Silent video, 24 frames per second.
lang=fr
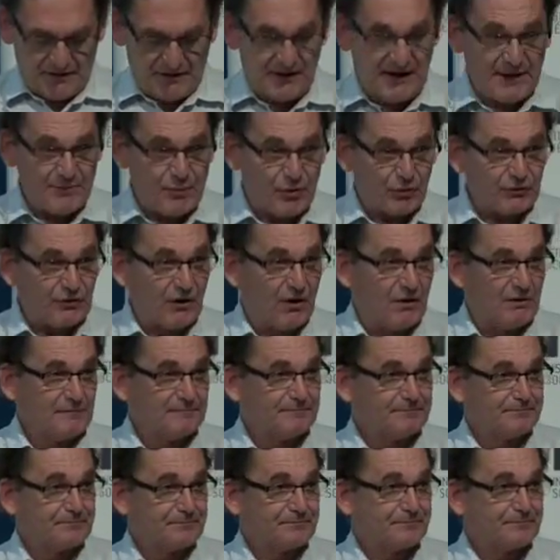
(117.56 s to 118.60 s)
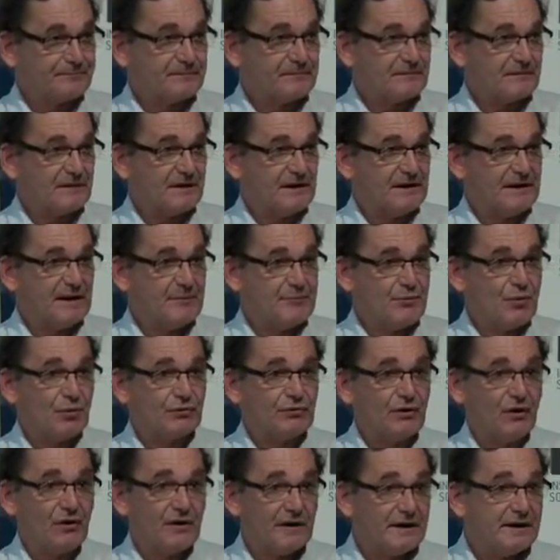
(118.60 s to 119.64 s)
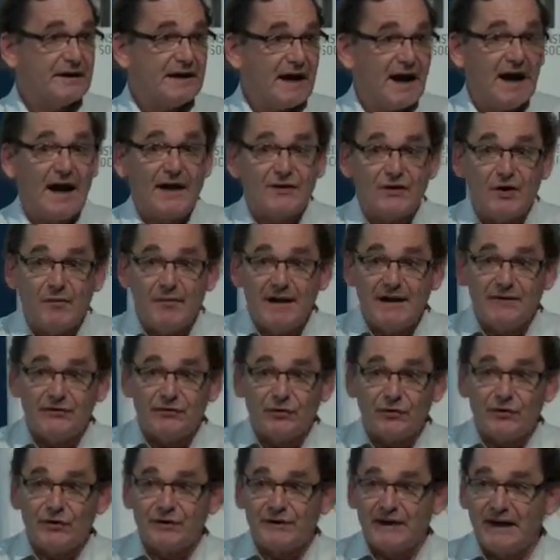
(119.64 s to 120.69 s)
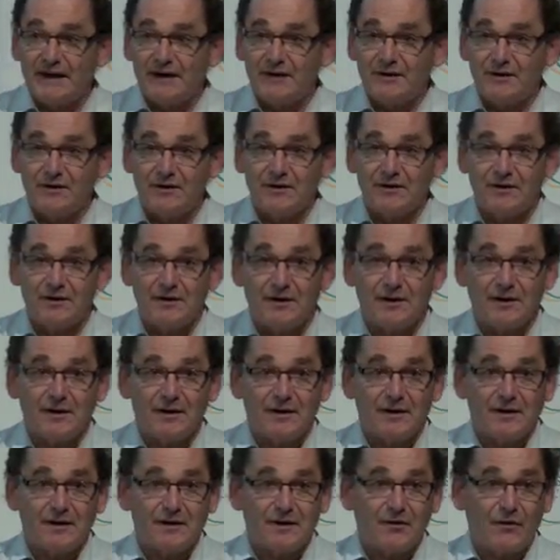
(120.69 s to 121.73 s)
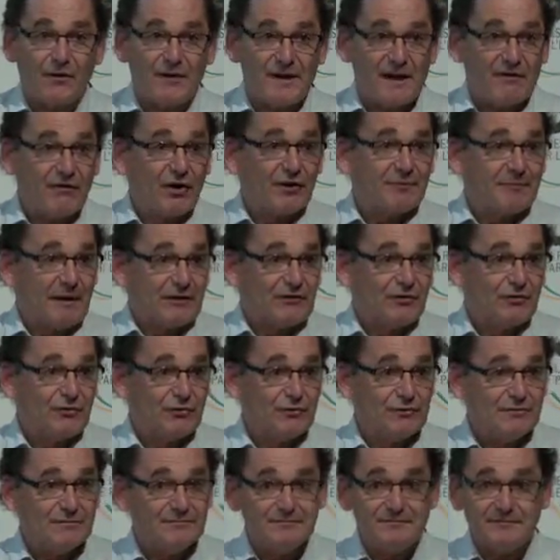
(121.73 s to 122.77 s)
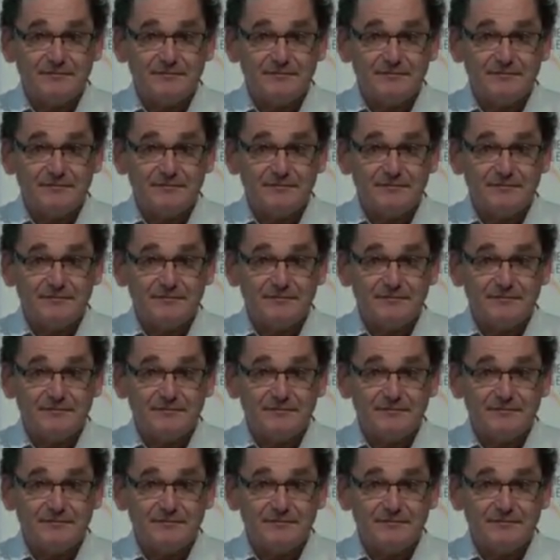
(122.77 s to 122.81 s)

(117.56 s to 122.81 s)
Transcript: Et pourtant, et pourtant, il y a un domaine sur lequel euh, on n'avance pas du tout,